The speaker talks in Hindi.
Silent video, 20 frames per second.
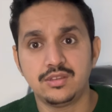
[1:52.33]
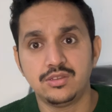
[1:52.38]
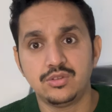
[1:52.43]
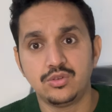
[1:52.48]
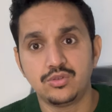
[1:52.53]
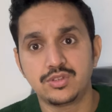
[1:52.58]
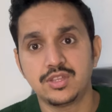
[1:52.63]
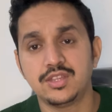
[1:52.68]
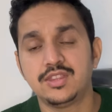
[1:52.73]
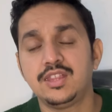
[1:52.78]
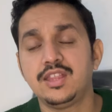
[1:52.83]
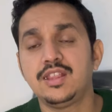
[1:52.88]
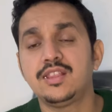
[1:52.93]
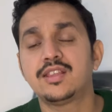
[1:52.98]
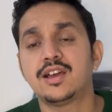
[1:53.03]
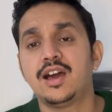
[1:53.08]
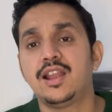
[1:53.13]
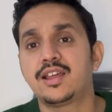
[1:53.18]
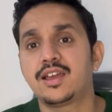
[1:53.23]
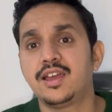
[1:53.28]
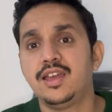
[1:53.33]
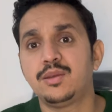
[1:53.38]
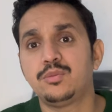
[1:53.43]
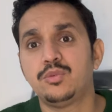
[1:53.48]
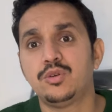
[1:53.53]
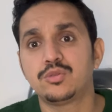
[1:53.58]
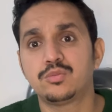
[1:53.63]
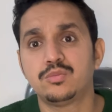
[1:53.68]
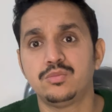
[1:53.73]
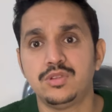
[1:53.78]
दो से तीन साल का एक
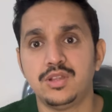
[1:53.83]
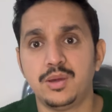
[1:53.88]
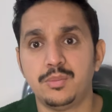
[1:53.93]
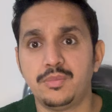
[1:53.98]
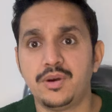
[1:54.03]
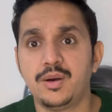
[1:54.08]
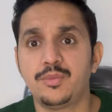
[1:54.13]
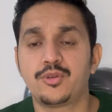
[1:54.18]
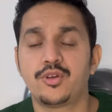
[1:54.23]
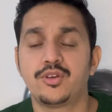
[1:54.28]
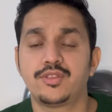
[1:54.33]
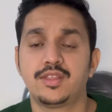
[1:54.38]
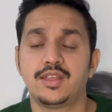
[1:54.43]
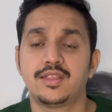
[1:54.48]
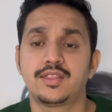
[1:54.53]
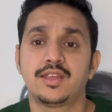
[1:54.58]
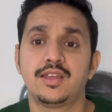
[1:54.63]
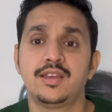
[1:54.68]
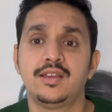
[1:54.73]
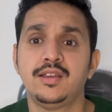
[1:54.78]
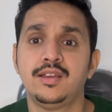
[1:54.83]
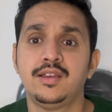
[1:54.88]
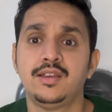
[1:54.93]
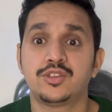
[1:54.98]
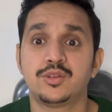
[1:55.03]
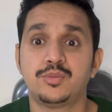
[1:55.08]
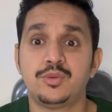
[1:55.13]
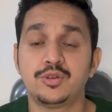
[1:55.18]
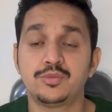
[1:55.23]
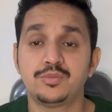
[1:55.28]
बहुत लंबा प्रोसेस है
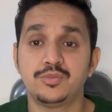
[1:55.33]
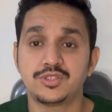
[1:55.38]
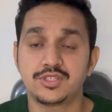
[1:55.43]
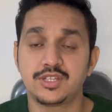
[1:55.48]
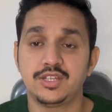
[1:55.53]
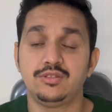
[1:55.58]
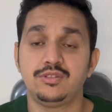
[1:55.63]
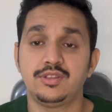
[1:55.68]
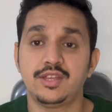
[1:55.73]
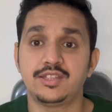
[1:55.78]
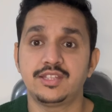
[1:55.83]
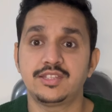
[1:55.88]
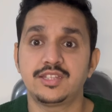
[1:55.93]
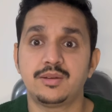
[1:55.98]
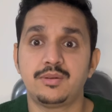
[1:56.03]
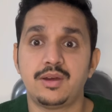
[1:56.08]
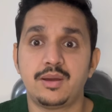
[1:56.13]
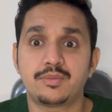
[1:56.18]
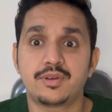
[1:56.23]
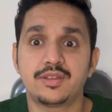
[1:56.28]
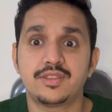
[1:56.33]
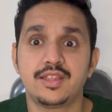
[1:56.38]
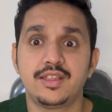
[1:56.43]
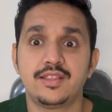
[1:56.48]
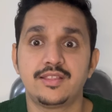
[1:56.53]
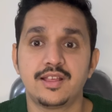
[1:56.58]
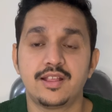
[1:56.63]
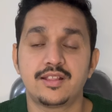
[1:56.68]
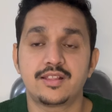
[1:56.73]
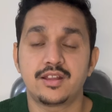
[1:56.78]
तो बहुत मुश्किल हो जाता है तब आपका
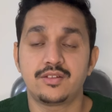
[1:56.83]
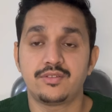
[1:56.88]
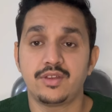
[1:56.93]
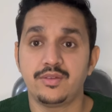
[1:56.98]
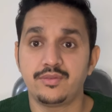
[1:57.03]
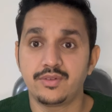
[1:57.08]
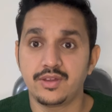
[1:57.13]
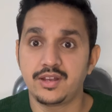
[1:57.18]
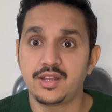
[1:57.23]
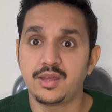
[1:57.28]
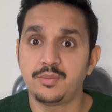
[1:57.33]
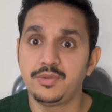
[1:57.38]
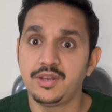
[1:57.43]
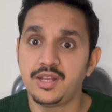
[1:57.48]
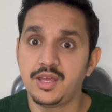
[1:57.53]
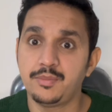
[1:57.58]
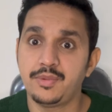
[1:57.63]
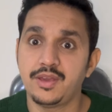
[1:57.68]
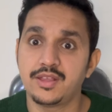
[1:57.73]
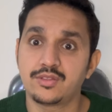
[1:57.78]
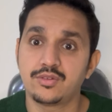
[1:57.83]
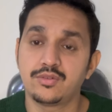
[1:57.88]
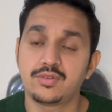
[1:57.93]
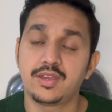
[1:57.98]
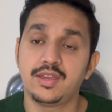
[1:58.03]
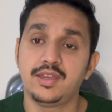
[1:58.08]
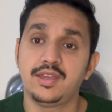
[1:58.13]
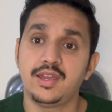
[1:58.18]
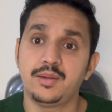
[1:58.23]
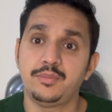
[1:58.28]
तीन साल सर्वाइव करना बिना पैसों
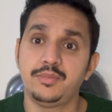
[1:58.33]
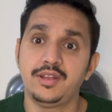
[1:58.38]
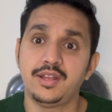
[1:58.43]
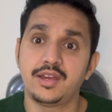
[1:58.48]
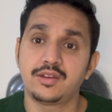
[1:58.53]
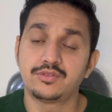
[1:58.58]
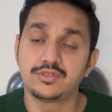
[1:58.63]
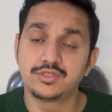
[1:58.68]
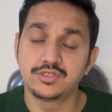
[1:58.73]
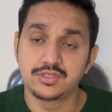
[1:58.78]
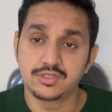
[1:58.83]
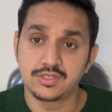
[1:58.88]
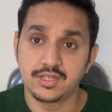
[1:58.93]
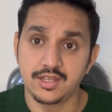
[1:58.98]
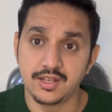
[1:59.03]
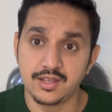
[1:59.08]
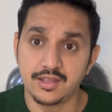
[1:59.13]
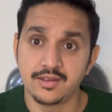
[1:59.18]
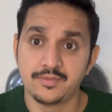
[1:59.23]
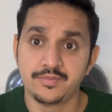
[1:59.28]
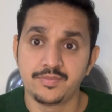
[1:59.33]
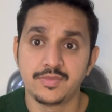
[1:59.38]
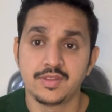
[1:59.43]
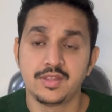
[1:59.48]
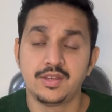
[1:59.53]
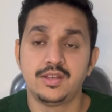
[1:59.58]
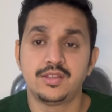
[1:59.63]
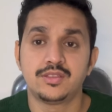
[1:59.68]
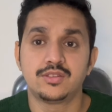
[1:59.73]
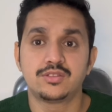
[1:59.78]
के या बिना कुछ करे
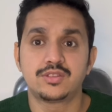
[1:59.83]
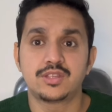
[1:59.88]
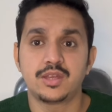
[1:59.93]
तो